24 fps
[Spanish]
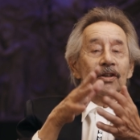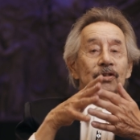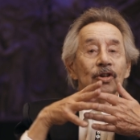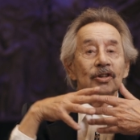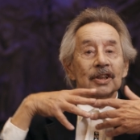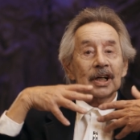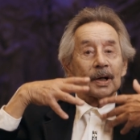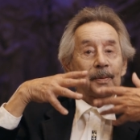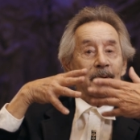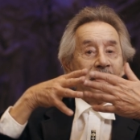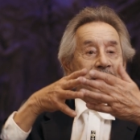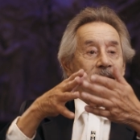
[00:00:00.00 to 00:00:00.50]
estoy
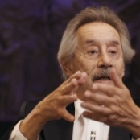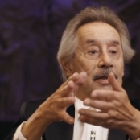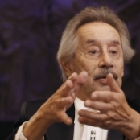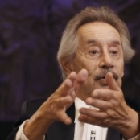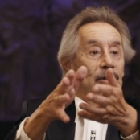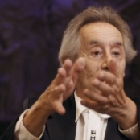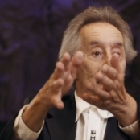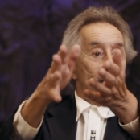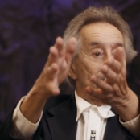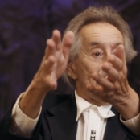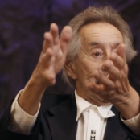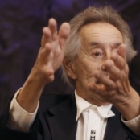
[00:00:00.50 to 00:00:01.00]
atravesando
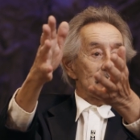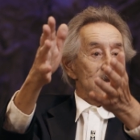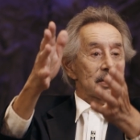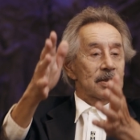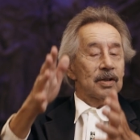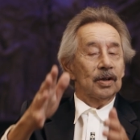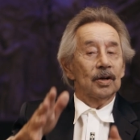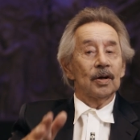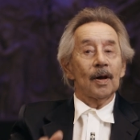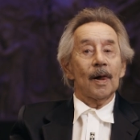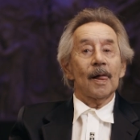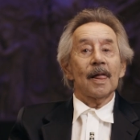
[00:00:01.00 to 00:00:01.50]
el
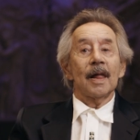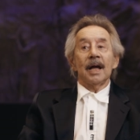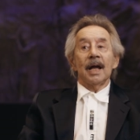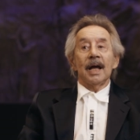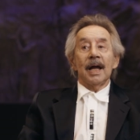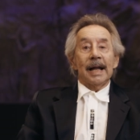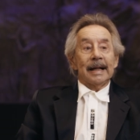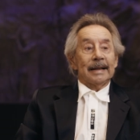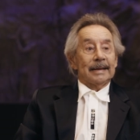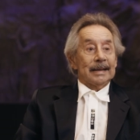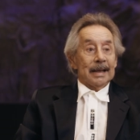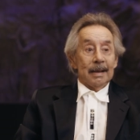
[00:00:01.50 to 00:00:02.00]
espacio.
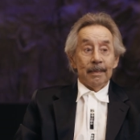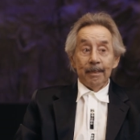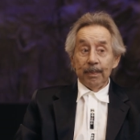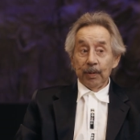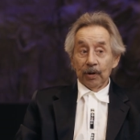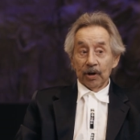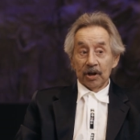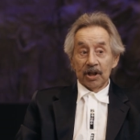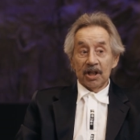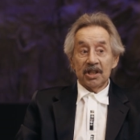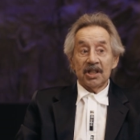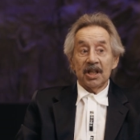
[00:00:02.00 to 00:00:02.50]
El
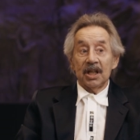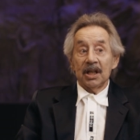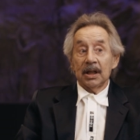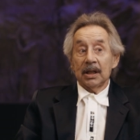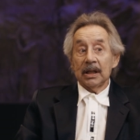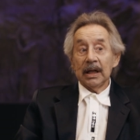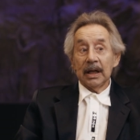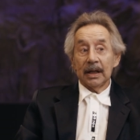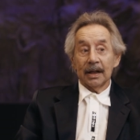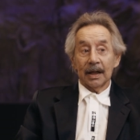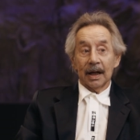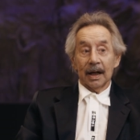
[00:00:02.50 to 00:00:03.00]
tiempo ni
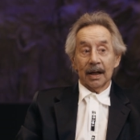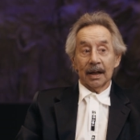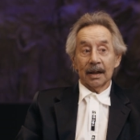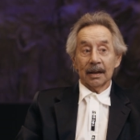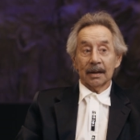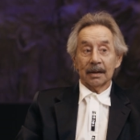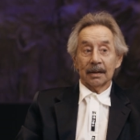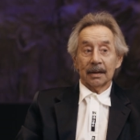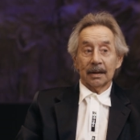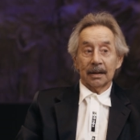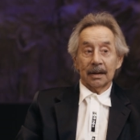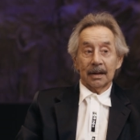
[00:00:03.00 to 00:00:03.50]
siquiera.
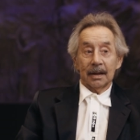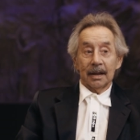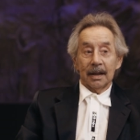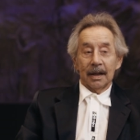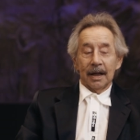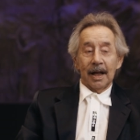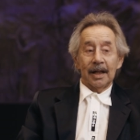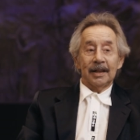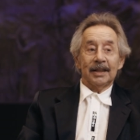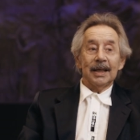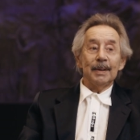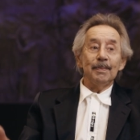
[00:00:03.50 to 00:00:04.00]

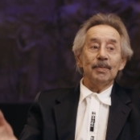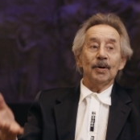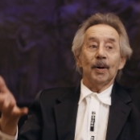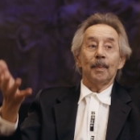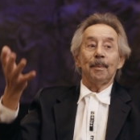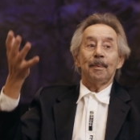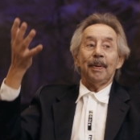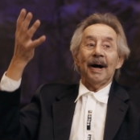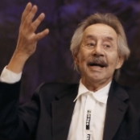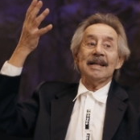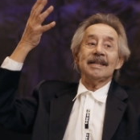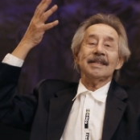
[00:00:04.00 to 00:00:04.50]
El tiempo
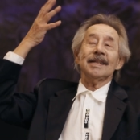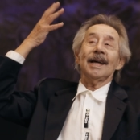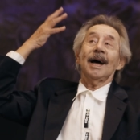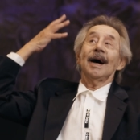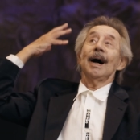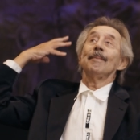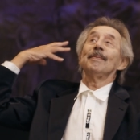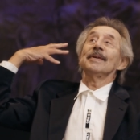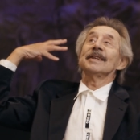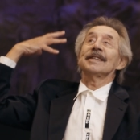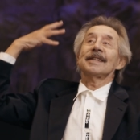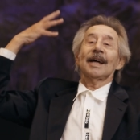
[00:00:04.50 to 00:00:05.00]
pasa
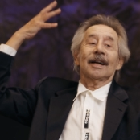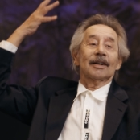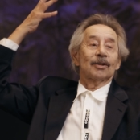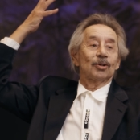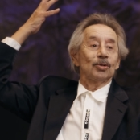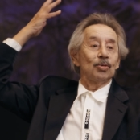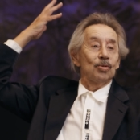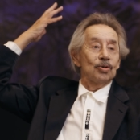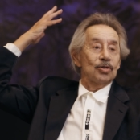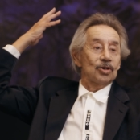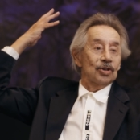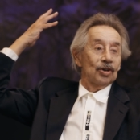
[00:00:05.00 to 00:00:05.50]
a pesar
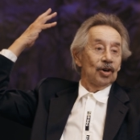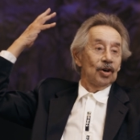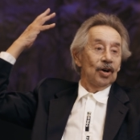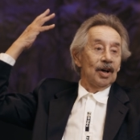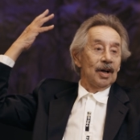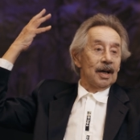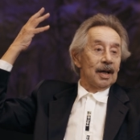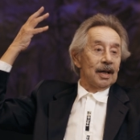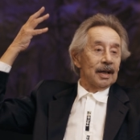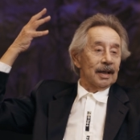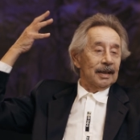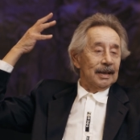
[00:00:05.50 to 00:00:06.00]
tuyo.
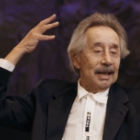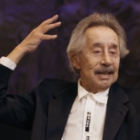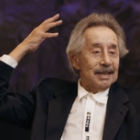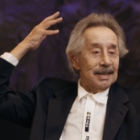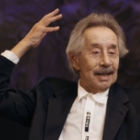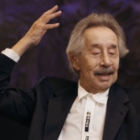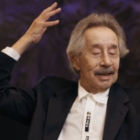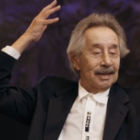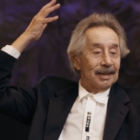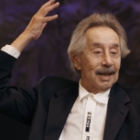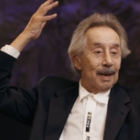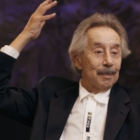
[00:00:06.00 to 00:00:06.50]
¿Qué es
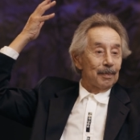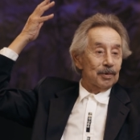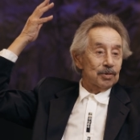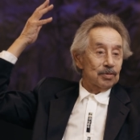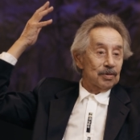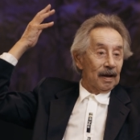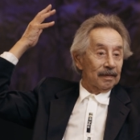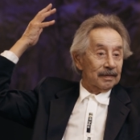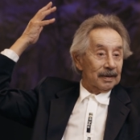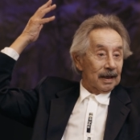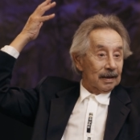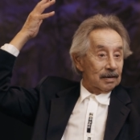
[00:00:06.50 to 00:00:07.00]
el tiempo? Es
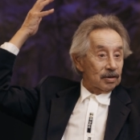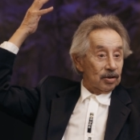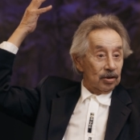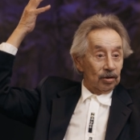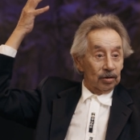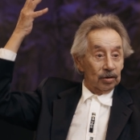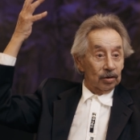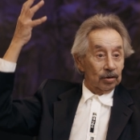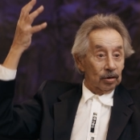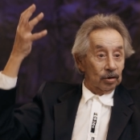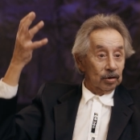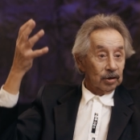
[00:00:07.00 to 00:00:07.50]
una
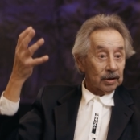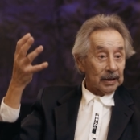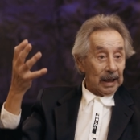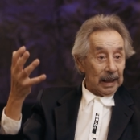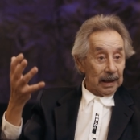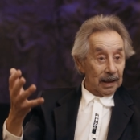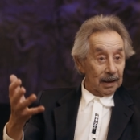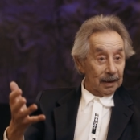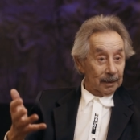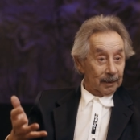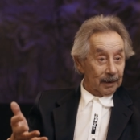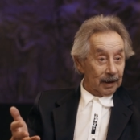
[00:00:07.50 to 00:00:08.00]
abstracción
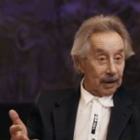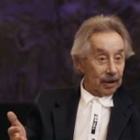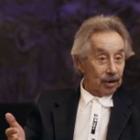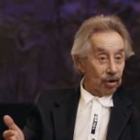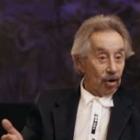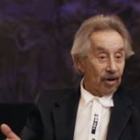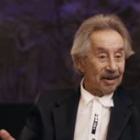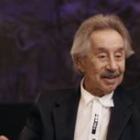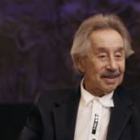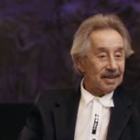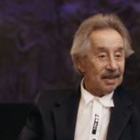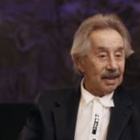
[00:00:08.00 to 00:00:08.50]
total que
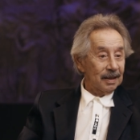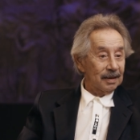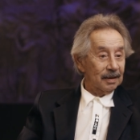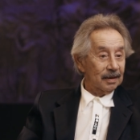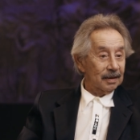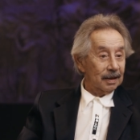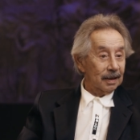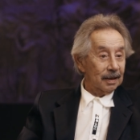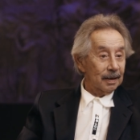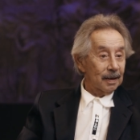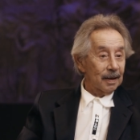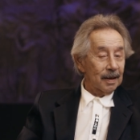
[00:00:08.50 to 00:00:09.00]
no
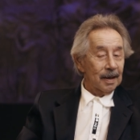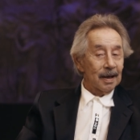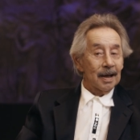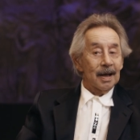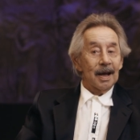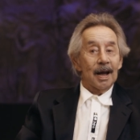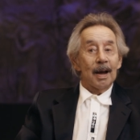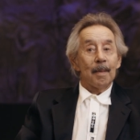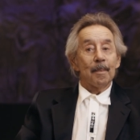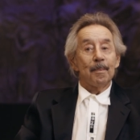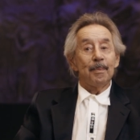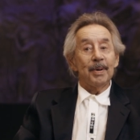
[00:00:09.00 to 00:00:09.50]
existe.
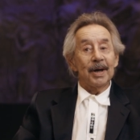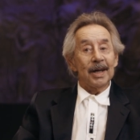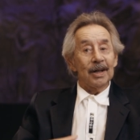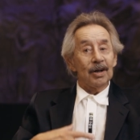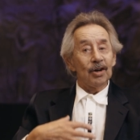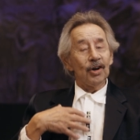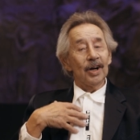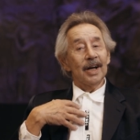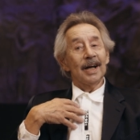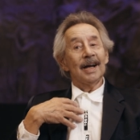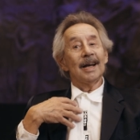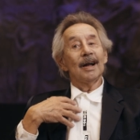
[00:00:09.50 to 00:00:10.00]

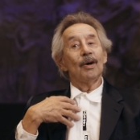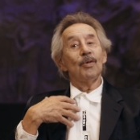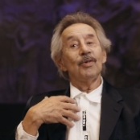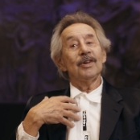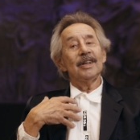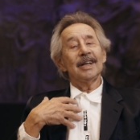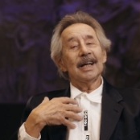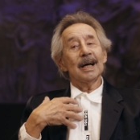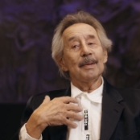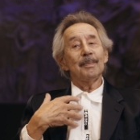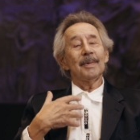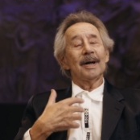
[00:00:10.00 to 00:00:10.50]
Pero es la
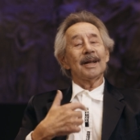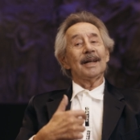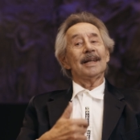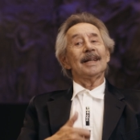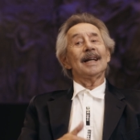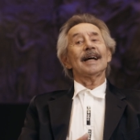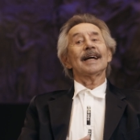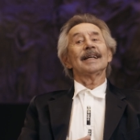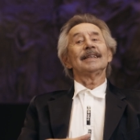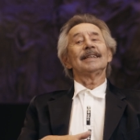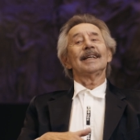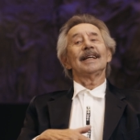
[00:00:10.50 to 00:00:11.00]
única
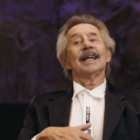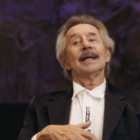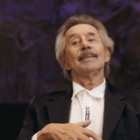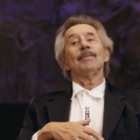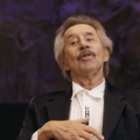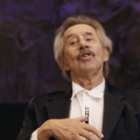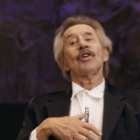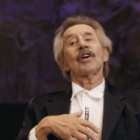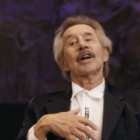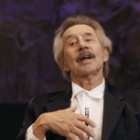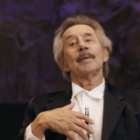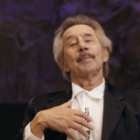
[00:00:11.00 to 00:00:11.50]
manera que
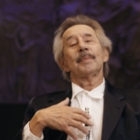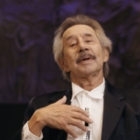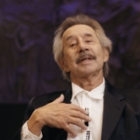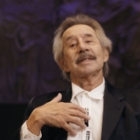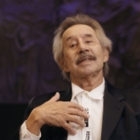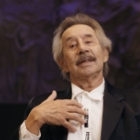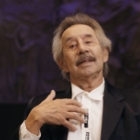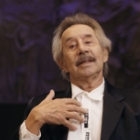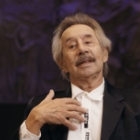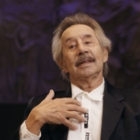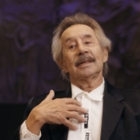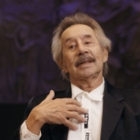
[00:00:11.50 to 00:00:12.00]
tenemos de
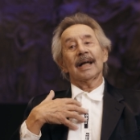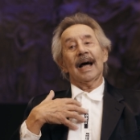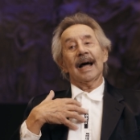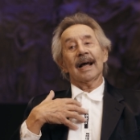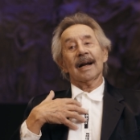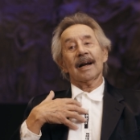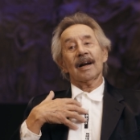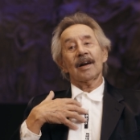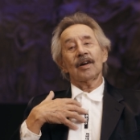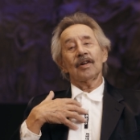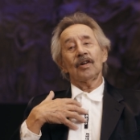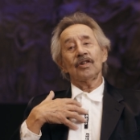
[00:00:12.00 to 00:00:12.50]

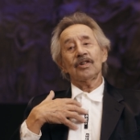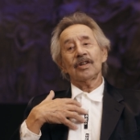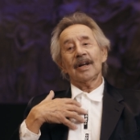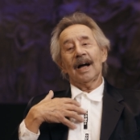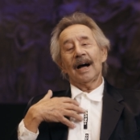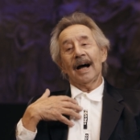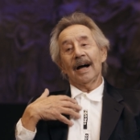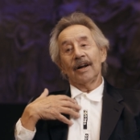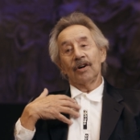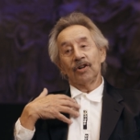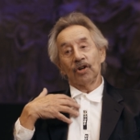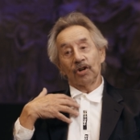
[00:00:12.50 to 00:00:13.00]
representarnos
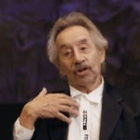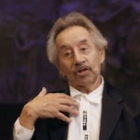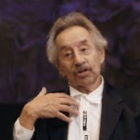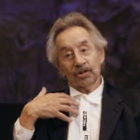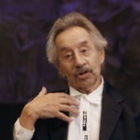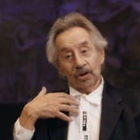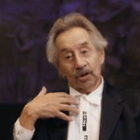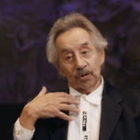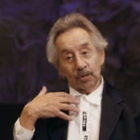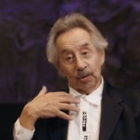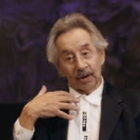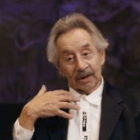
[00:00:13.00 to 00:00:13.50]

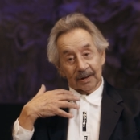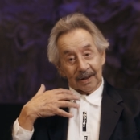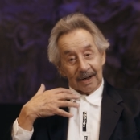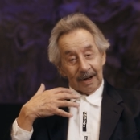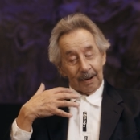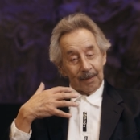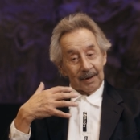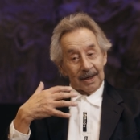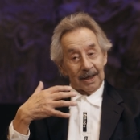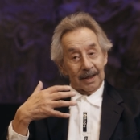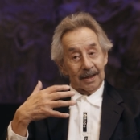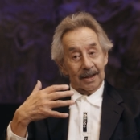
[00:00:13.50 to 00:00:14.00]

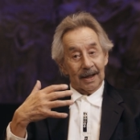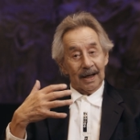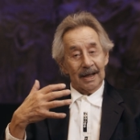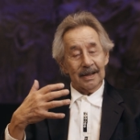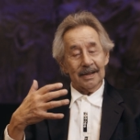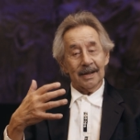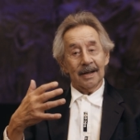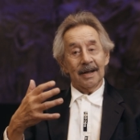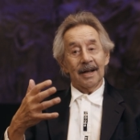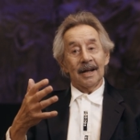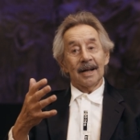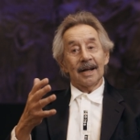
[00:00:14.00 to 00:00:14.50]
nuestras vidas,
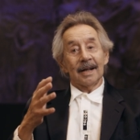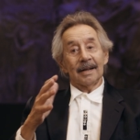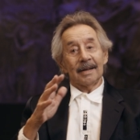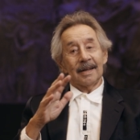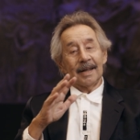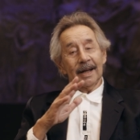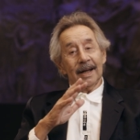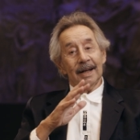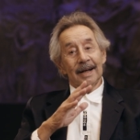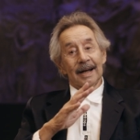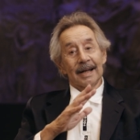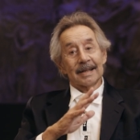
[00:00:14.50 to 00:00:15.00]
desde que